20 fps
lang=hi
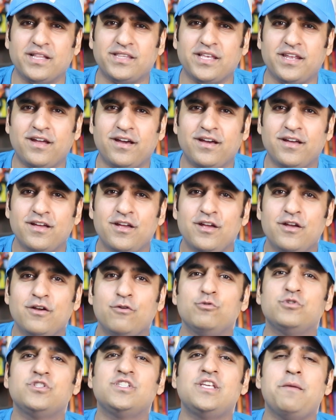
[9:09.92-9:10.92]
बात है ना
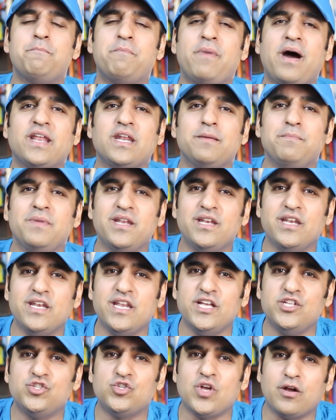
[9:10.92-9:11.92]
उसके बारे में
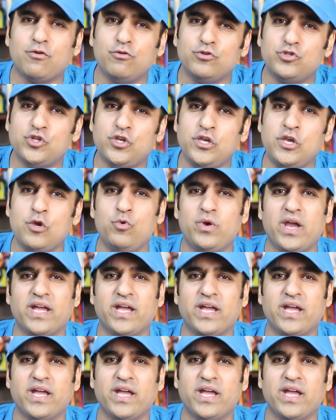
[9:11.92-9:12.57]
नीचा कुछ यूं